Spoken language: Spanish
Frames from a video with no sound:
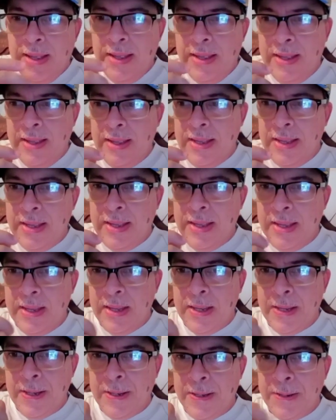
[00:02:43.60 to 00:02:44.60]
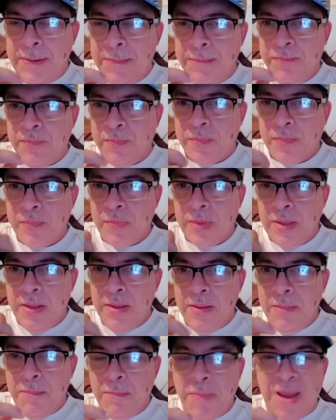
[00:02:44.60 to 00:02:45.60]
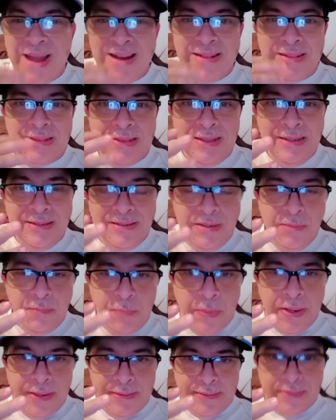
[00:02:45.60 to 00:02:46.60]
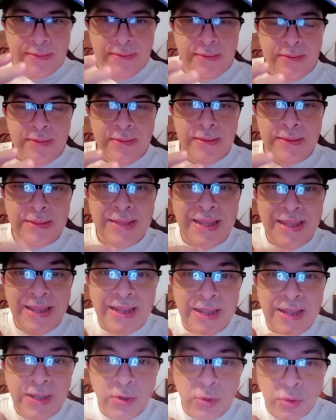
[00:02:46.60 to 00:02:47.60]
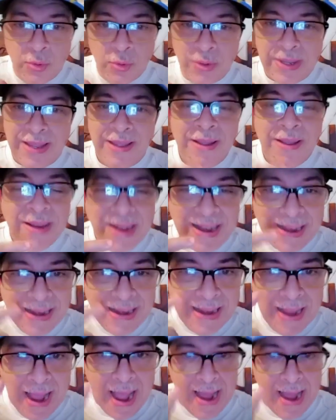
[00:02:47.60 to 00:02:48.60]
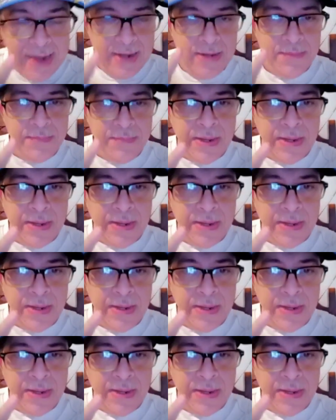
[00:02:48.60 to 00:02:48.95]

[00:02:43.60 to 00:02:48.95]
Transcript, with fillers: eh, partícipes de esto que es real.